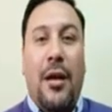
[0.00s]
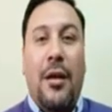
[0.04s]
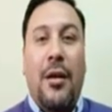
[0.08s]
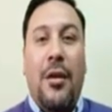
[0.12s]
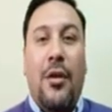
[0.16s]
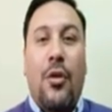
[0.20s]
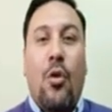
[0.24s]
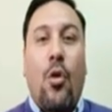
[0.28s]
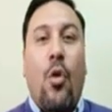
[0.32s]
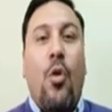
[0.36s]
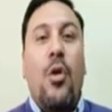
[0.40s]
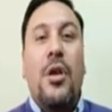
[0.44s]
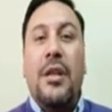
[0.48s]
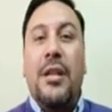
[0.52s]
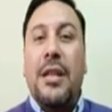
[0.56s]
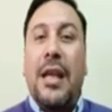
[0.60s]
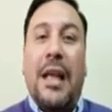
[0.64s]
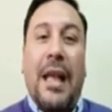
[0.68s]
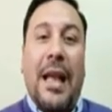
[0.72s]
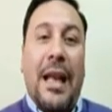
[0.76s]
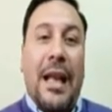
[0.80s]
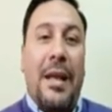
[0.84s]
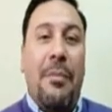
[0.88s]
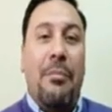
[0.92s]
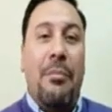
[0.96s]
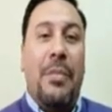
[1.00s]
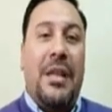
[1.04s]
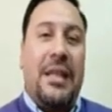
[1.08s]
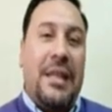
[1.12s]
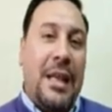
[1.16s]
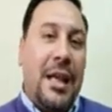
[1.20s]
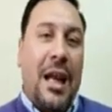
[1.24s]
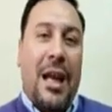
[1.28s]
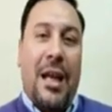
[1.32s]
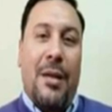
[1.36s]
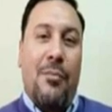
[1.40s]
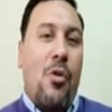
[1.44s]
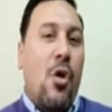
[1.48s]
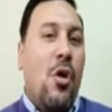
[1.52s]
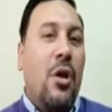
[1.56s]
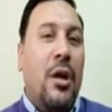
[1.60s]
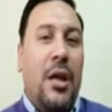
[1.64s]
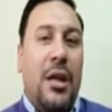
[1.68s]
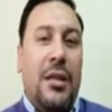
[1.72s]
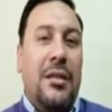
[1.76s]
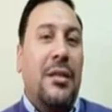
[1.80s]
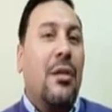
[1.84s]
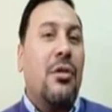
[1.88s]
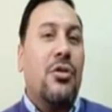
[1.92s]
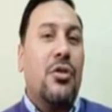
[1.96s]
كل ده كلام بيتقال على مواقع
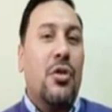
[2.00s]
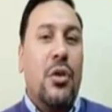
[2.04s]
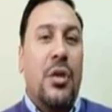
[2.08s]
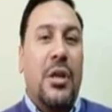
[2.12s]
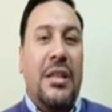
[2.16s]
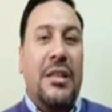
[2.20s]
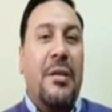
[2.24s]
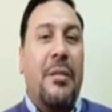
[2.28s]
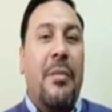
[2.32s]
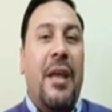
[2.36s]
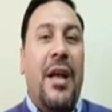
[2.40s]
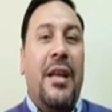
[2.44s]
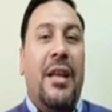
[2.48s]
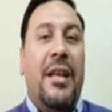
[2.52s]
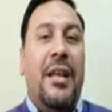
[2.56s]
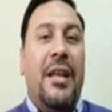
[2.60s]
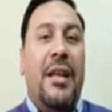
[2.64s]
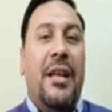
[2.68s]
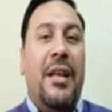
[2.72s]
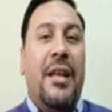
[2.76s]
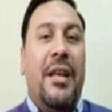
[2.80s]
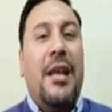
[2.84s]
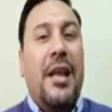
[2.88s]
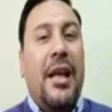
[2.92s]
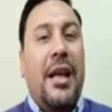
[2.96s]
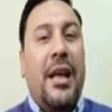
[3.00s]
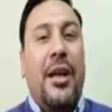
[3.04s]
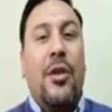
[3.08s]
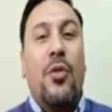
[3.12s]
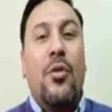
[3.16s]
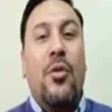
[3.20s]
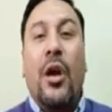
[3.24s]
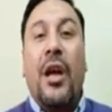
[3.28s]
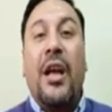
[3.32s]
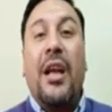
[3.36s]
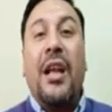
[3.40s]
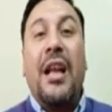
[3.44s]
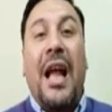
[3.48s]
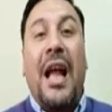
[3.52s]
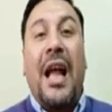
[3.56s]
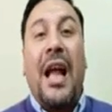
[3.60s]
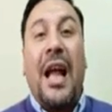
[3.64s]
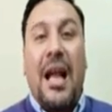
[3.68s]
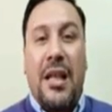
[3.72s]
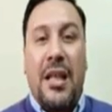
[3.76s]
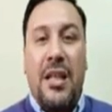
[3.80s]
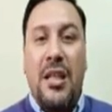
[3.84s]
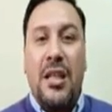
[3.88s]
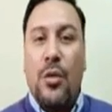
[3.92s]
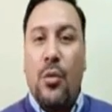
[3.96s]
التواصل الاجتماعي لكنه غير
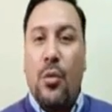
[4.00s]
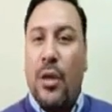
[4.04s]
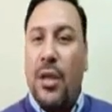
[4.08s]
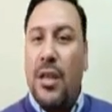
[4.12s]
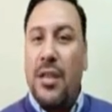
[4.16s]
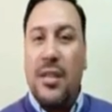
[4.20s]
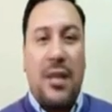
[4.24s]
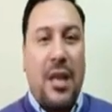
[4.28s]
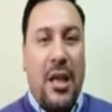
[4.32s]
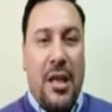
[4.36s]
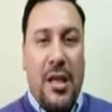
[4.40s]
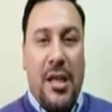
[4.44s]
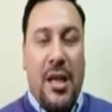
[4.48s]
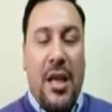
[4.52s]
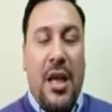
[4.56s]
حقيقي وغير صحيح